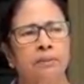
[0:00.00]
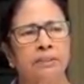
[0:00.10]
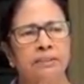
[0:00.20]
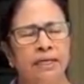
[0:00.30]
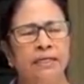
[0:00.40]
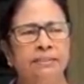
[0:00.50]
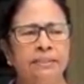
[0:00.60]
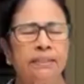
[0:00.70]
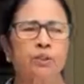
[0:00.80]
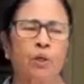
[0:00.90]
নিজেরা
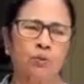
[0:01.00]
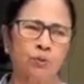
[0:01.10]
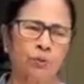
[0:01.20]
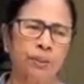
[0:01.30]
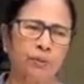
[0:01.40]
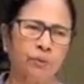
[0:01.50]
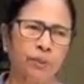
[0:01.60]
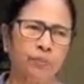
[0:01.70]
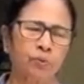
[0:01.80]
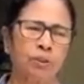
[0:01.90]
নিজেদের সহযোগিতা
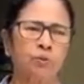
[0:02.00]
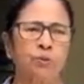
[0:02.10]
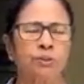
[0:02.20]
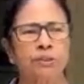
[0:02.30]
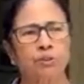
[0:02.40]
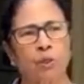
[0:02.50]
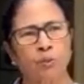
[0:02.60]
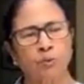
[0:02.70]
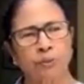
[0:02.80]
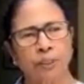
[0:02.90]
করে প্রশাসনের সাথে
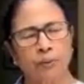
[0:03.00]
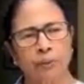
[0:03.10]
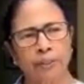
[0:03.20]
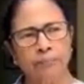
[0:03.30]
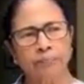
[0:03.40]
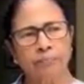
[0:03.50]
সহযোগিতা করে